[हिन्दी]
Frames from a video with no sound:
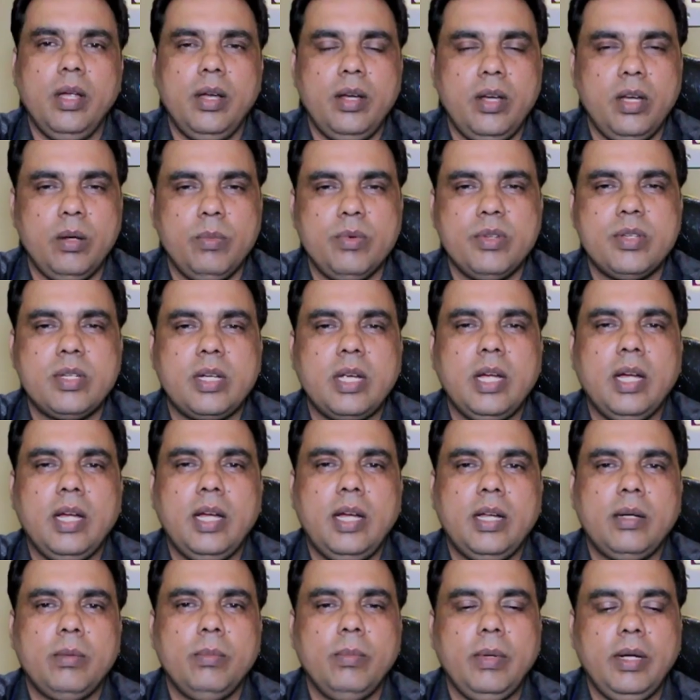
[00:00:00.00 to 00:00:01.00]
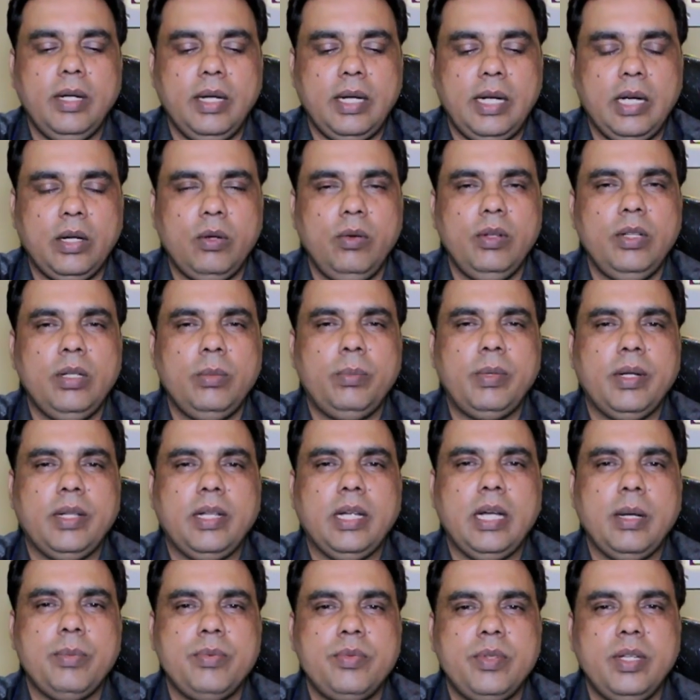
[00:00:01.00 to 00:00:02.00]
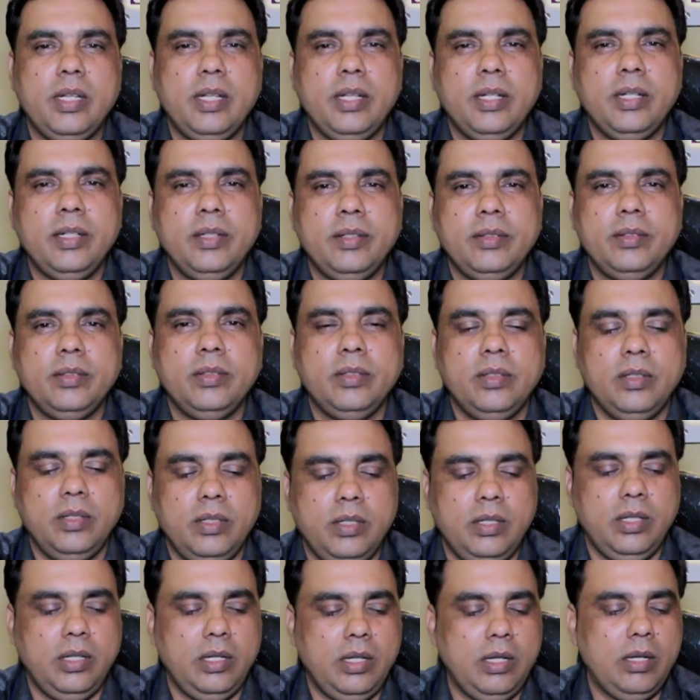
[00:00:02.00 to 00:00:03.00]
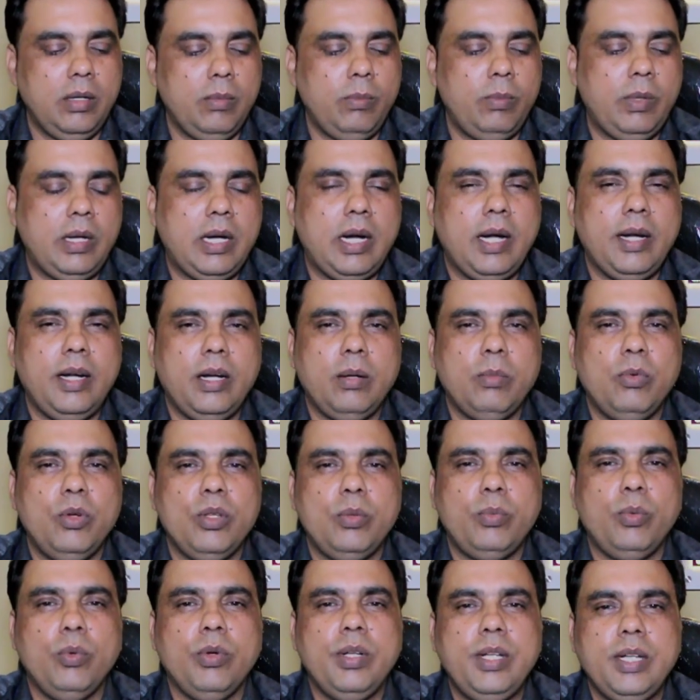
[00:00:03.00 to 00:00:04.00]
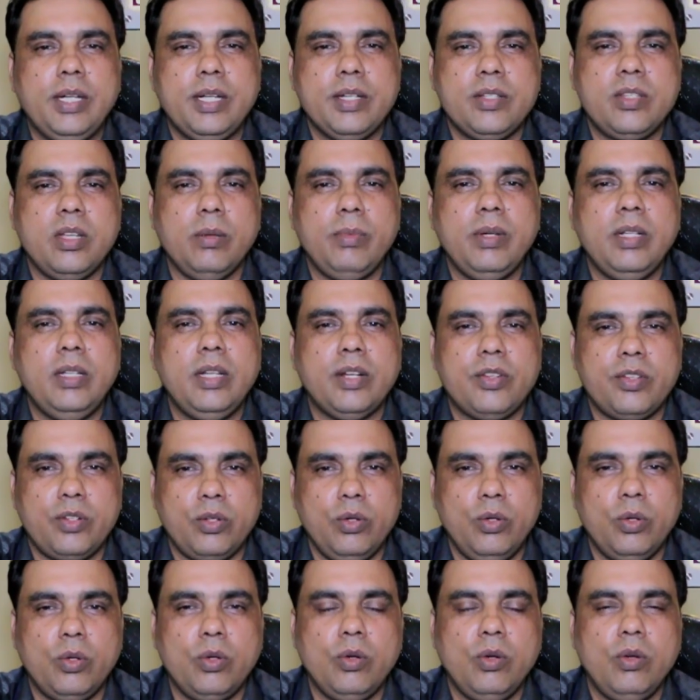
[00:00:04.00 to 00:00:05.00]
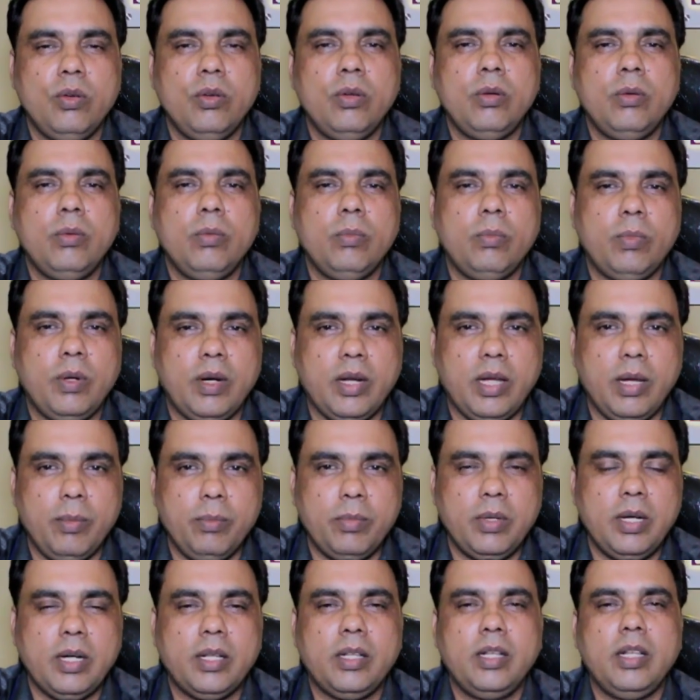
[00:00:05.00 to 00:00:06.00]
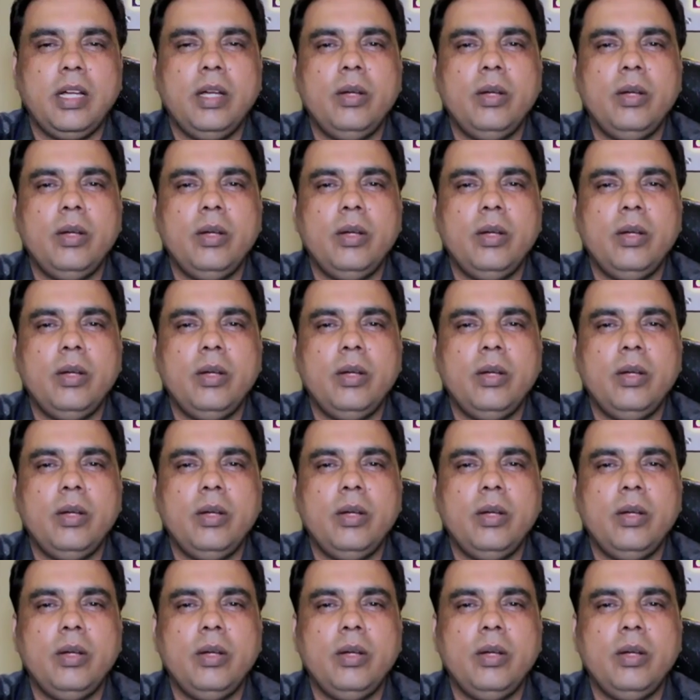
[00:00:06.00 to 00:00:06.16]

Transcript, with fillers: नमस्कार मैं राघवेंद्र प्रताप सिंह प्लानट भोजपुरी के सभी दर्शकों को प्रणाम करता